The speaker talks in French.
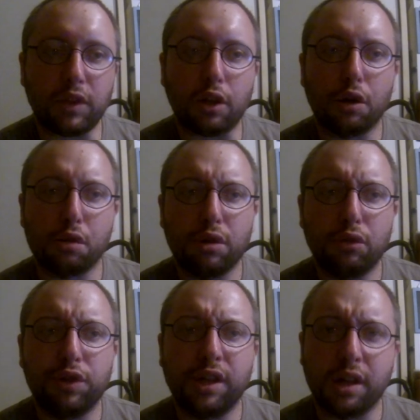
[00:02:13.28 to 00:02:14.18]
Ensuite,
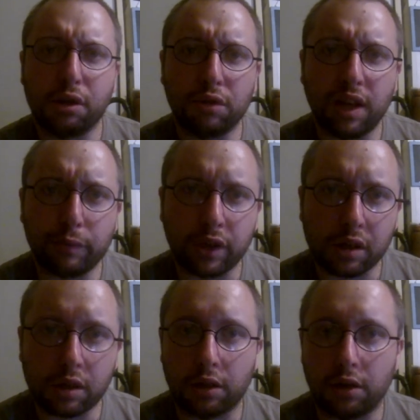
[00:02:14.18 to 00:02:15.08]
l'utilisation de la
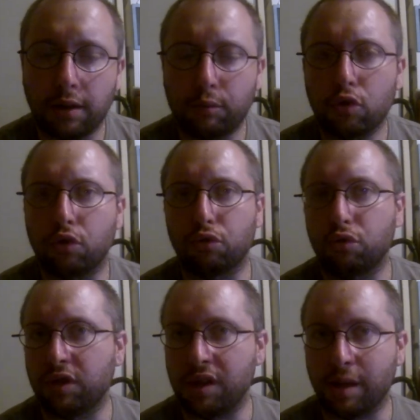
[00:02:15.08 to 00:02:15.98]
presse. Normalement, quand on
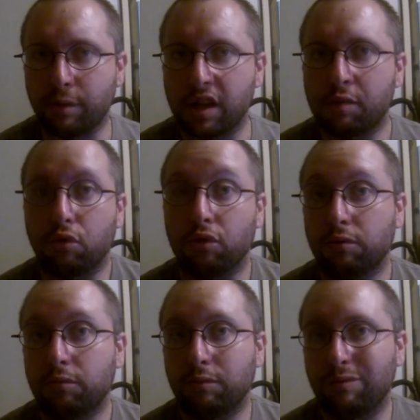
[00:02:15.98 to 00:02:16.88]
utilise la presse pour une
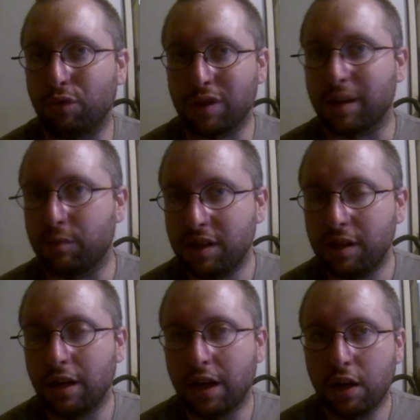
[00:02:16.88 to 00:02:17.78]
bourse
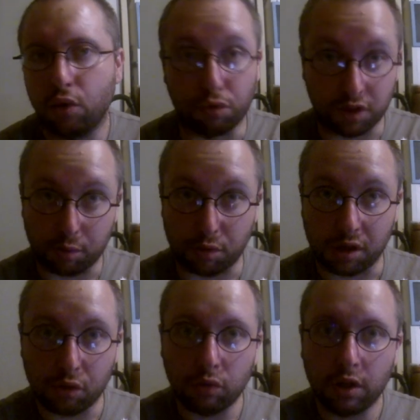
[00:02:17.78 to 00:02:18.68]
reptile ou une
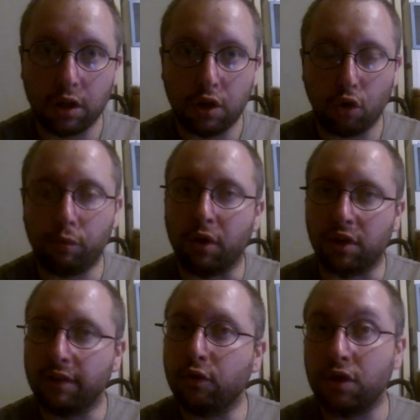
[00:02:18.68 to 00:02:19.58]
exposition, on met
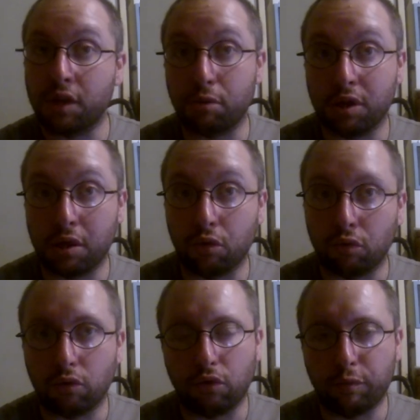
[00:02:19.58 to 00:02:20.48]
en avant l'exposition,
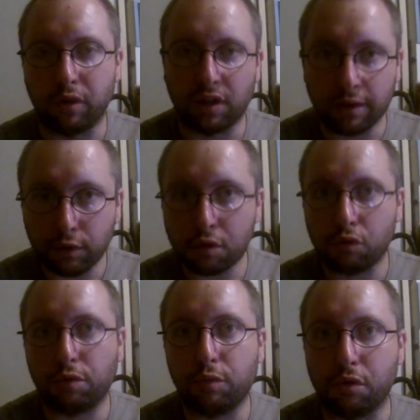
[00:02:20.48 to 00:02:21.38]
on met en avant ce
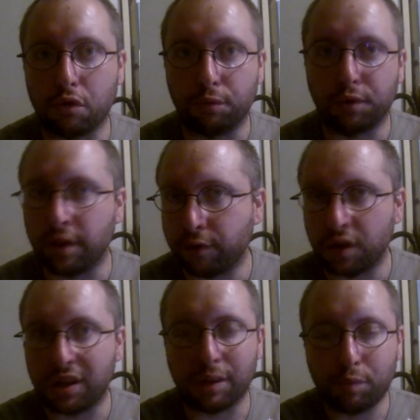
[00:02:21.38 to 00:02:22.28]
qu'on propose, on met en avant
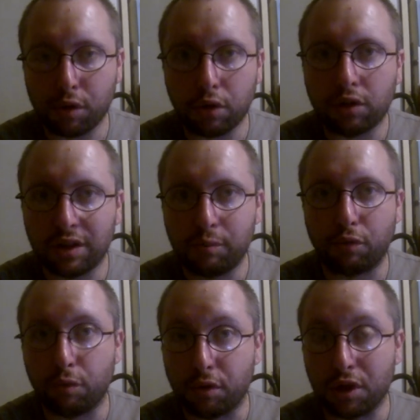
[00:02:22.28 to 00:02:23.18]
les exposants qui
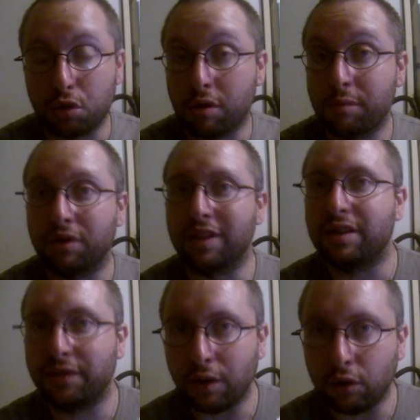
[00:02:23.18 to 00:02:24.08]
proposent des choses peut-être
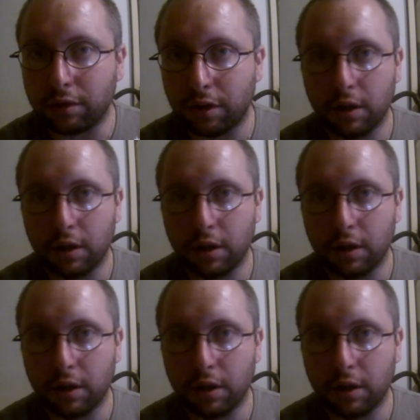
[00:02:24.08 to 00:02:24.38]
différentes.